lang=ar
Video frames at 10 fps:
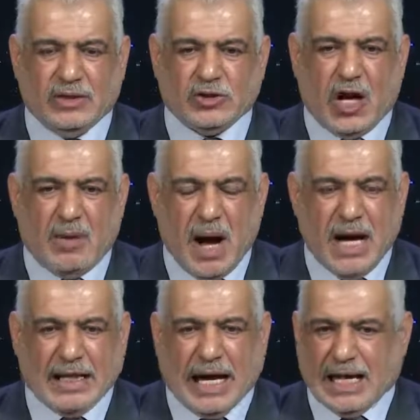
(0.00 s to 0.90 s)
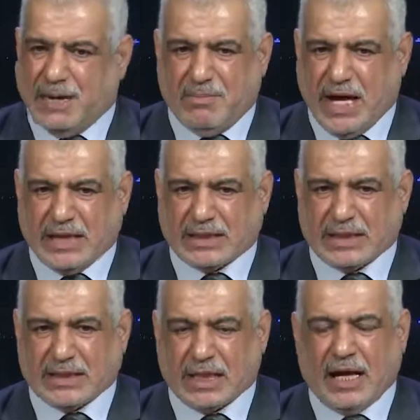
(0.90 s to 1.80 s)
زعماء العالم ما
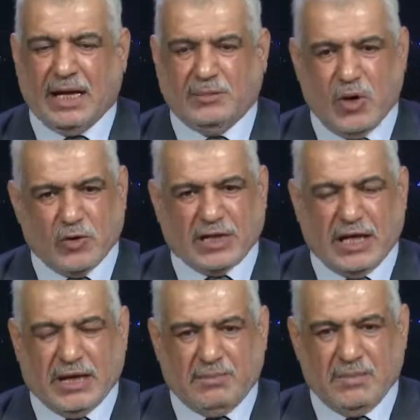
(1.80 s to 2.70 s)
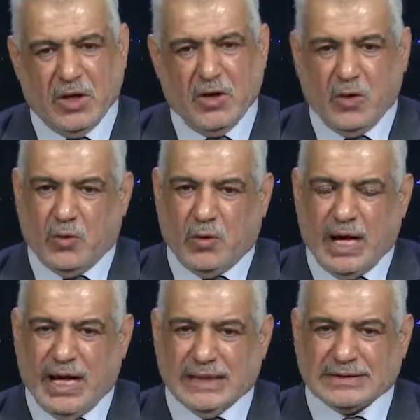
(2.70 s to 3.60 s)
يطلع الموكب
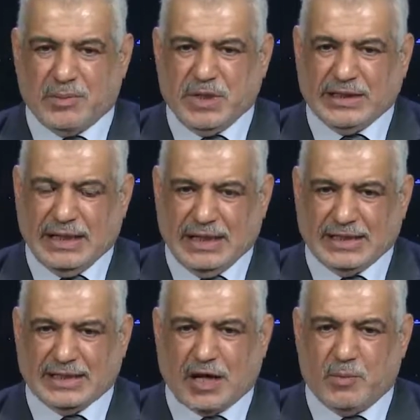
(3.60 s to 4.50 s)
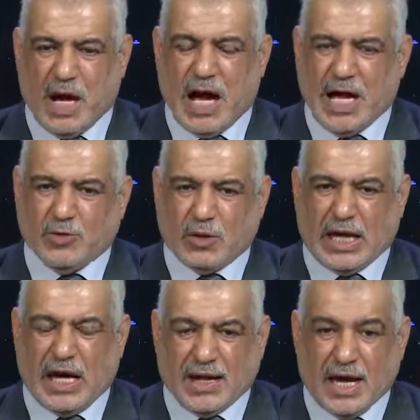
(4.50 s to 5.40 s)
وطبيعه الاستقبال
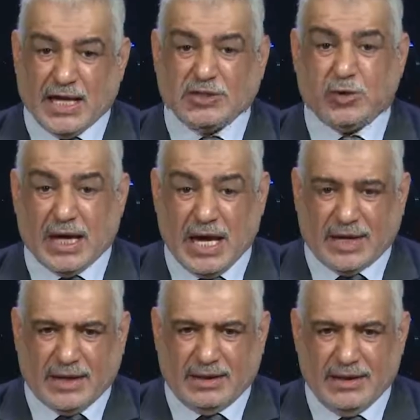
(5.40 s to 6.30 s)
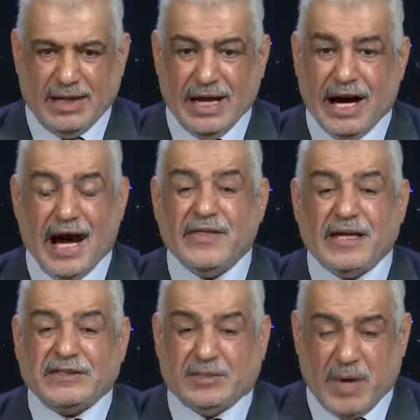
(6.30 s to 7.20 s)
والحرس وغيره هذا
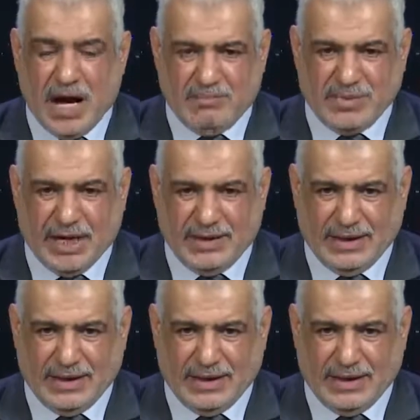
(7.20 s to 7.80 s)
اهتمام بهذا